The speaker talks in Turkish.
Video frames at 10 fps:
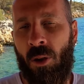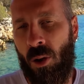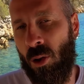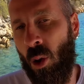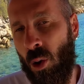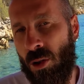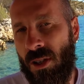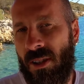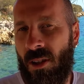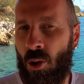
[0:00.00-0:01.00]
Yoksa
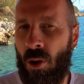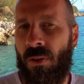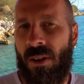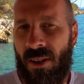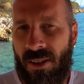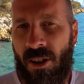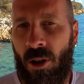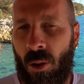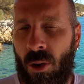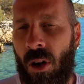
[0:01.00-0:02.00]
öncesinde çok fazla
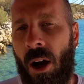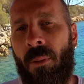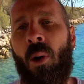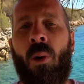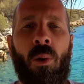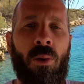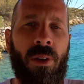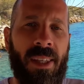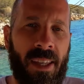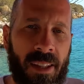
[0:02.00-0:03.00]
sıcak olur ama
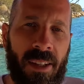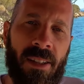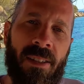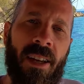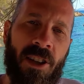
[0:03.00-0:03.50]
oldu giydiniz,